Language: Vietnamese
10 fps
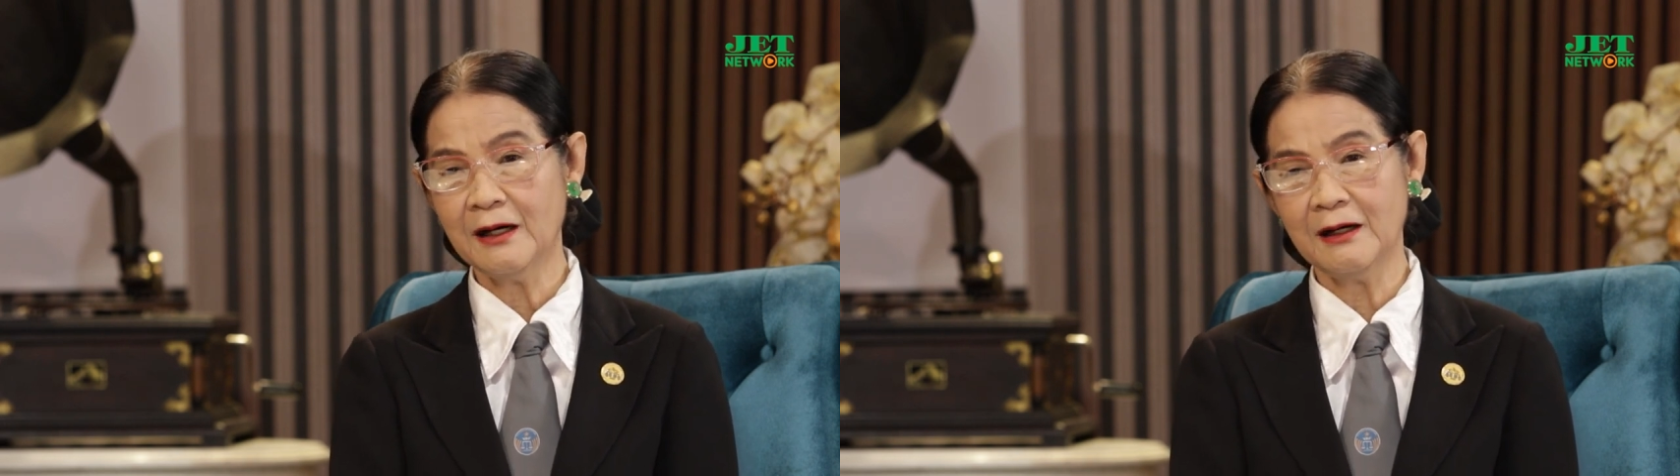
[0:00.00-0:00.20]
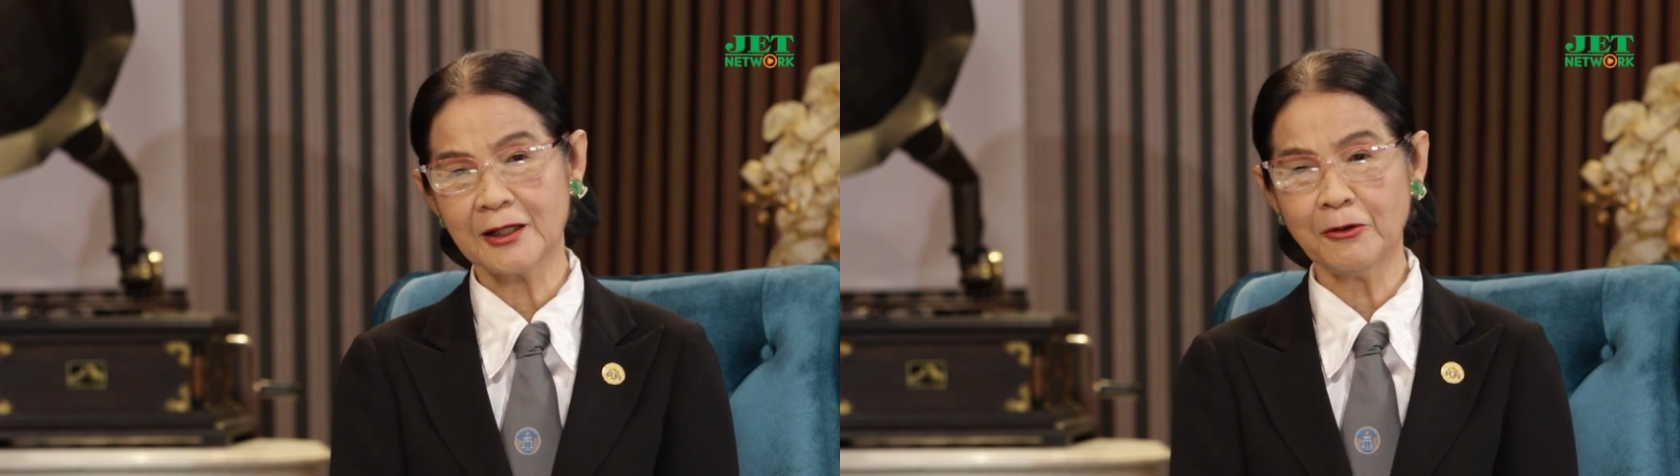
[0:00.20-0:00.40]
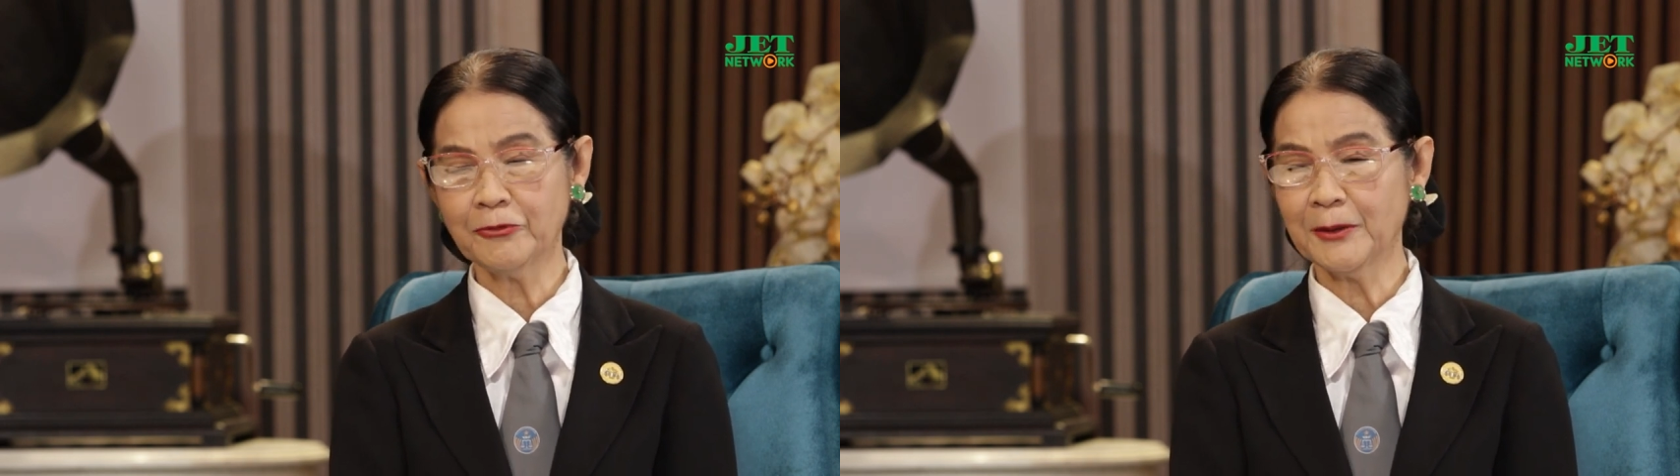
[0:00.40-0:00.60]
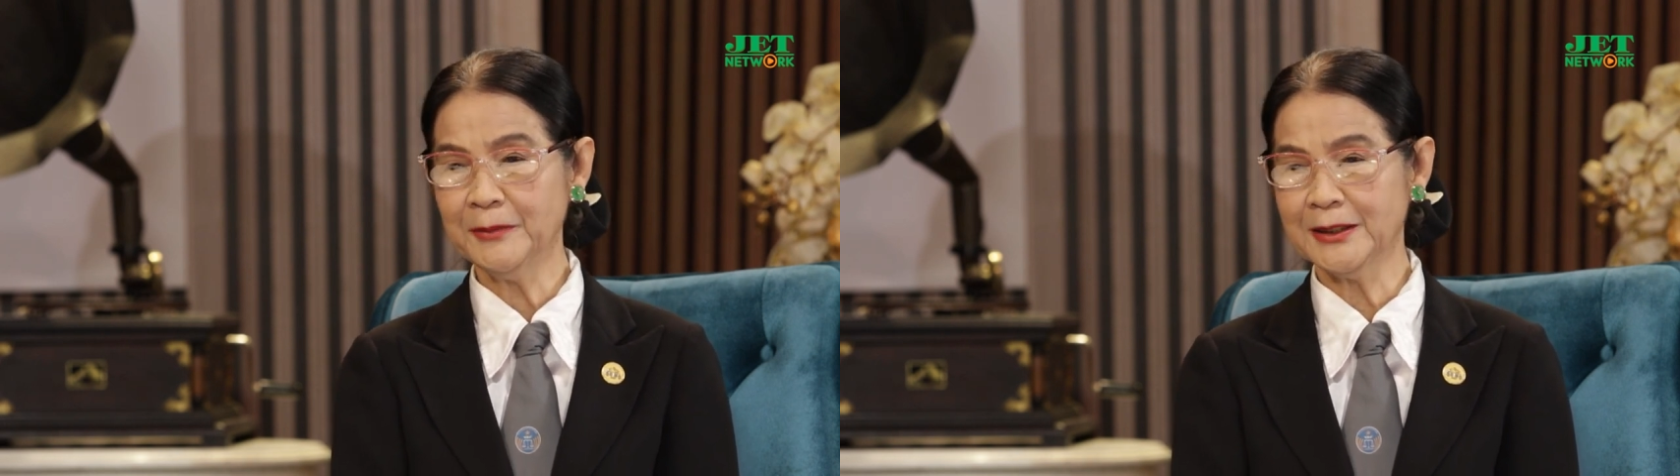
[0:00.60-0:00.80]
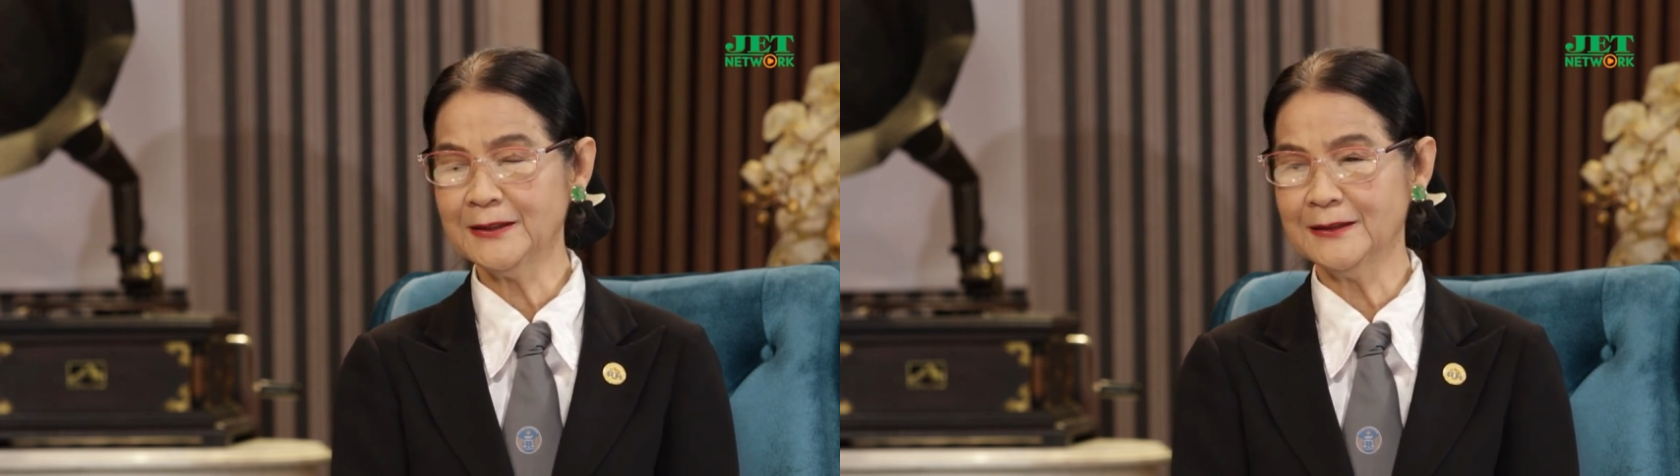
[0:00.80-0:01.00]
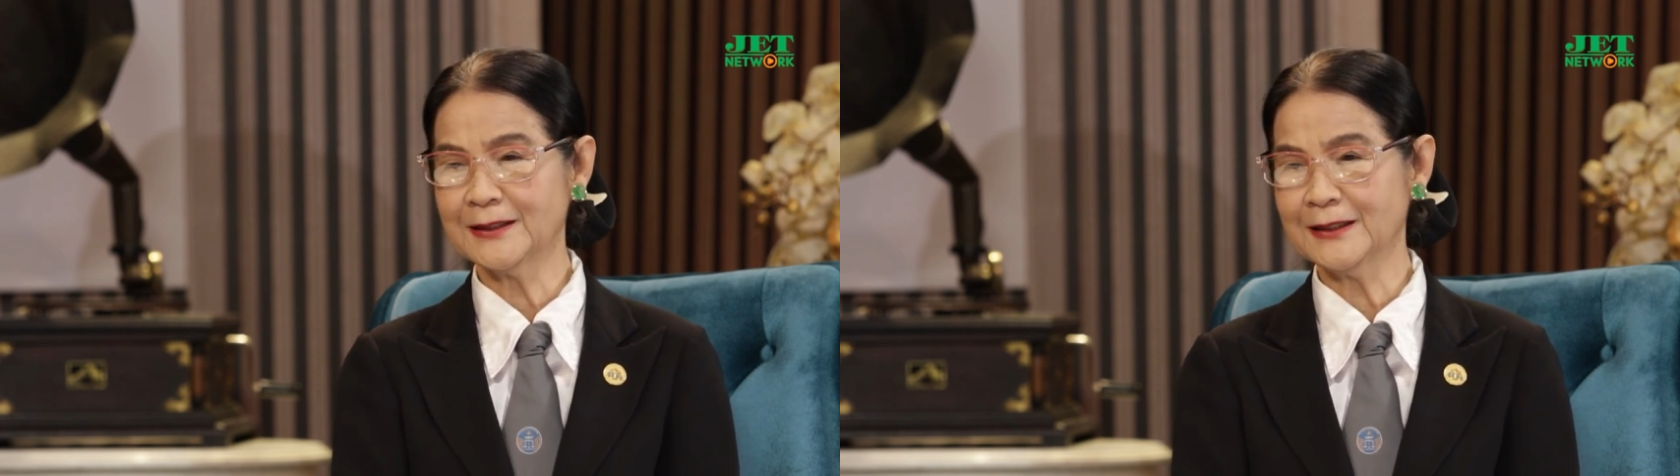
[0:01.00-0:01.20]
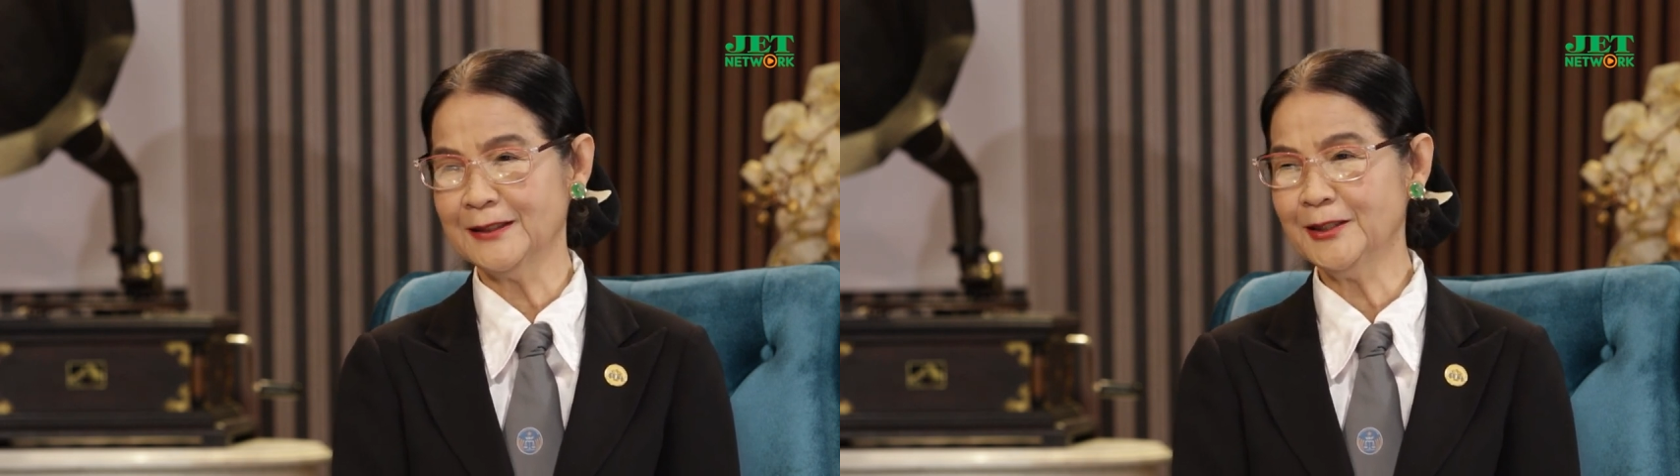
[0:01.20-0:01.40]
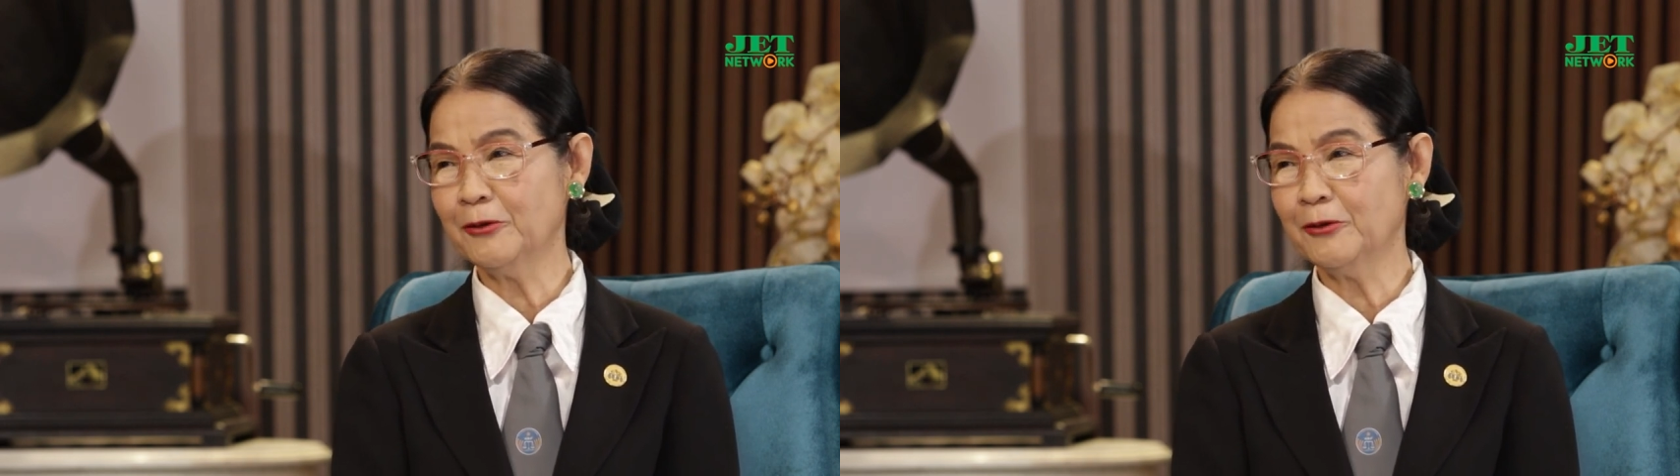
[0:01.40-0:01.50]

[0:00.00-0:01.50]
à, không phân biệt thì người ta nghĩ